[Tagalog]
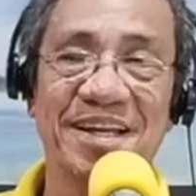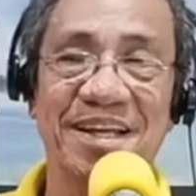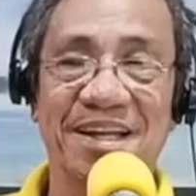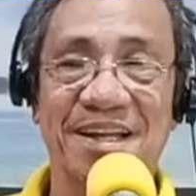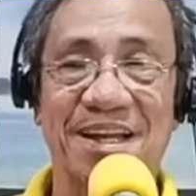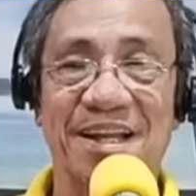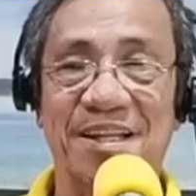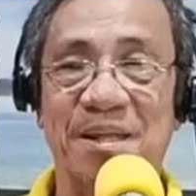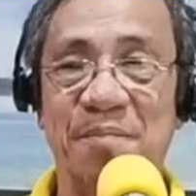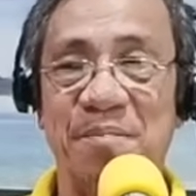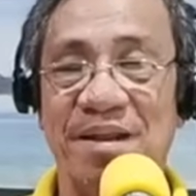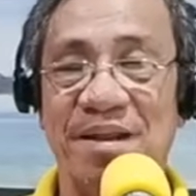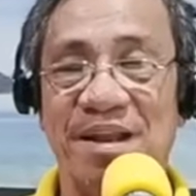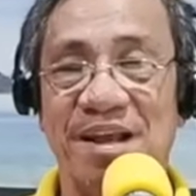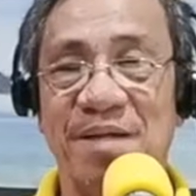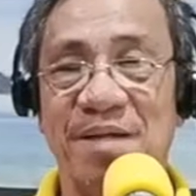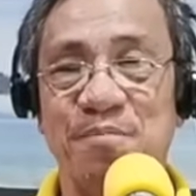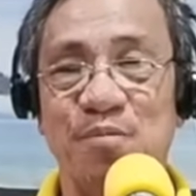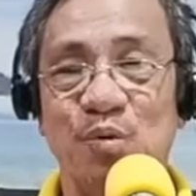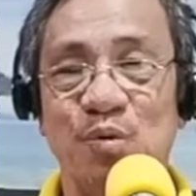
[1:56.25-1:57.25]
Kada pa
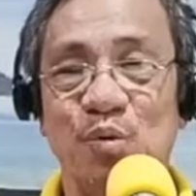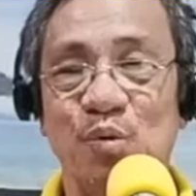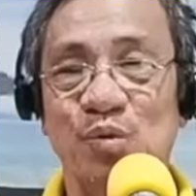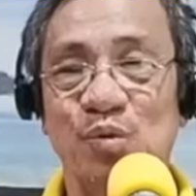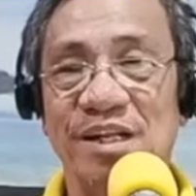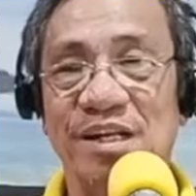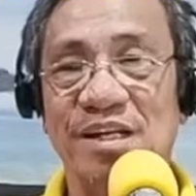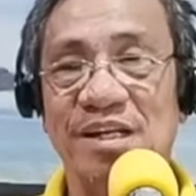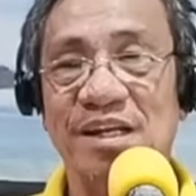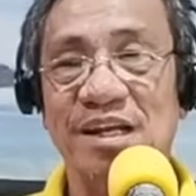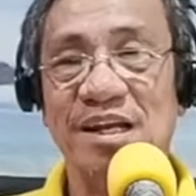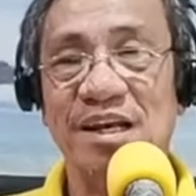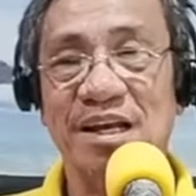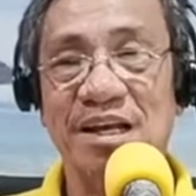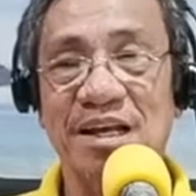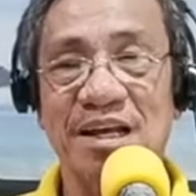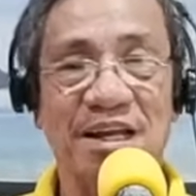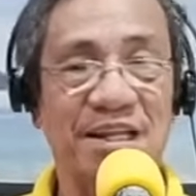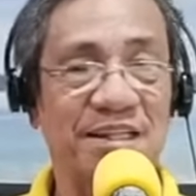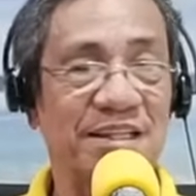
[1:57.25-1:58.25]
nakapulutan
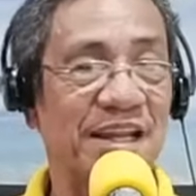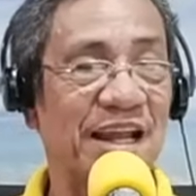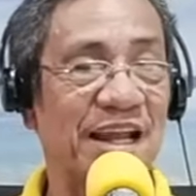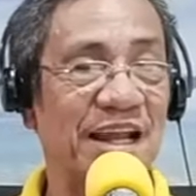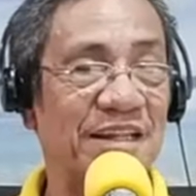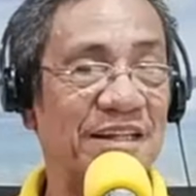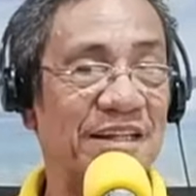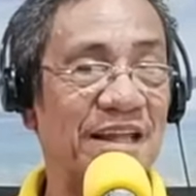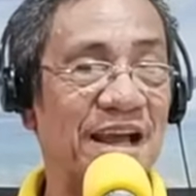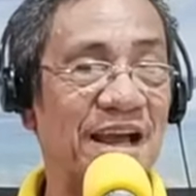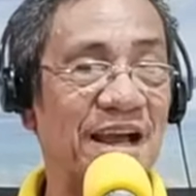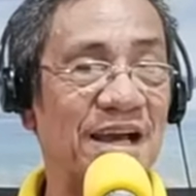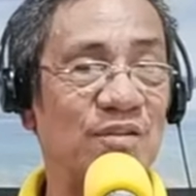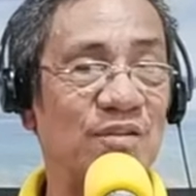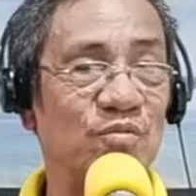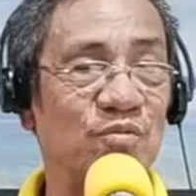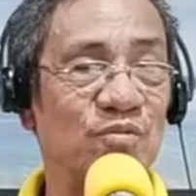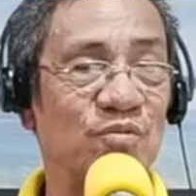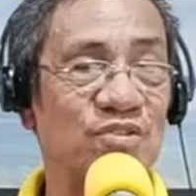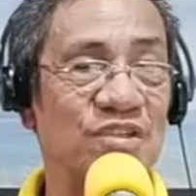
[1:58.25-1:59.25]
na nga dinakdakan
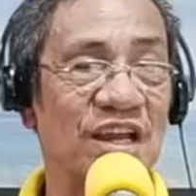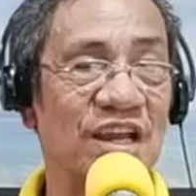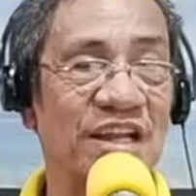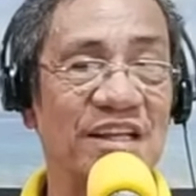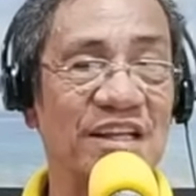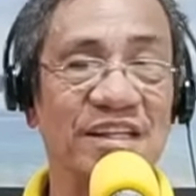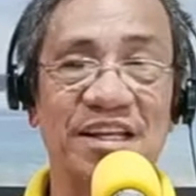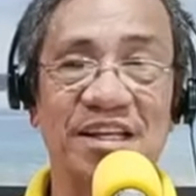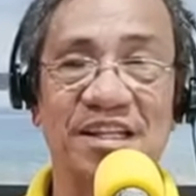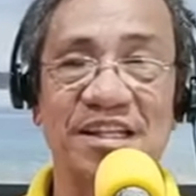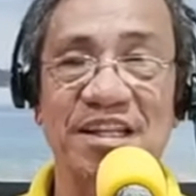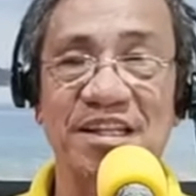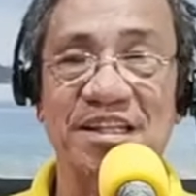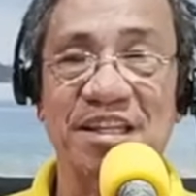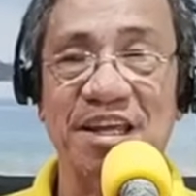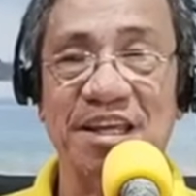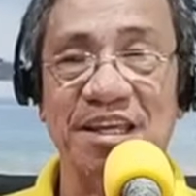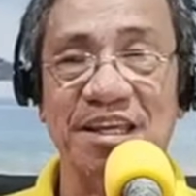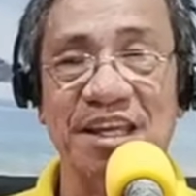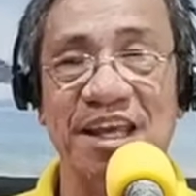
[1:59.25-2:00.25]
uno saan
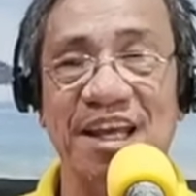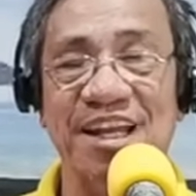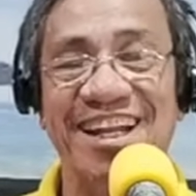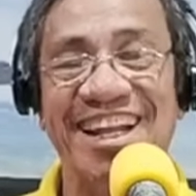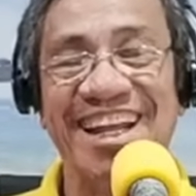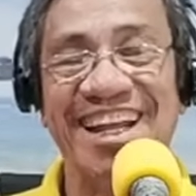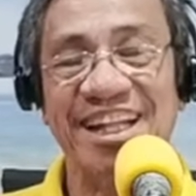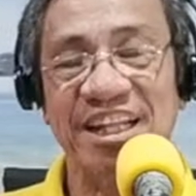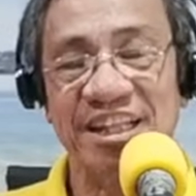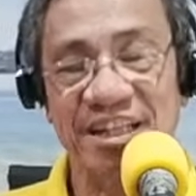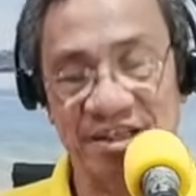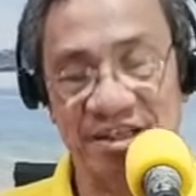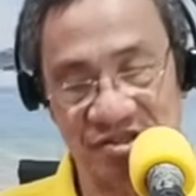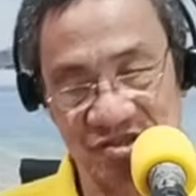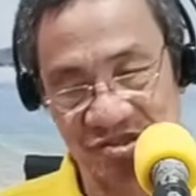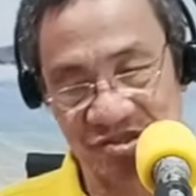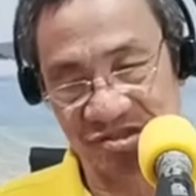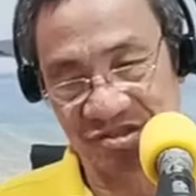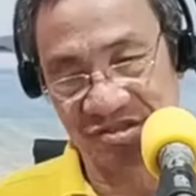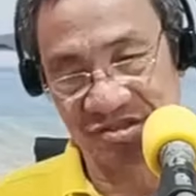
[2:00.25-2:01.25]
kadatay kalyantes.
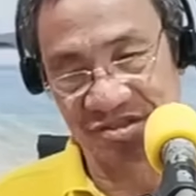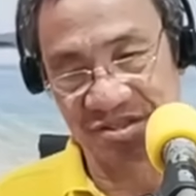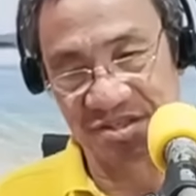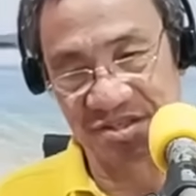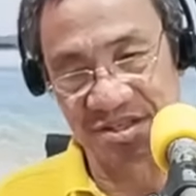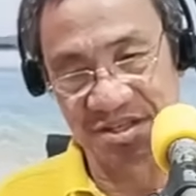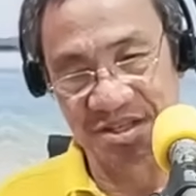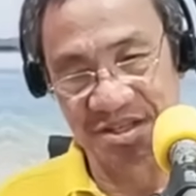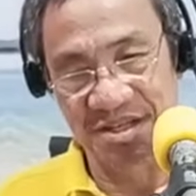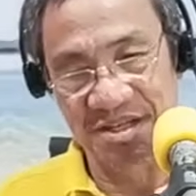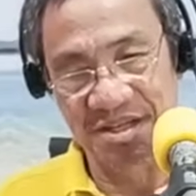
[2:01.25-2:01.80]
Kalyantes.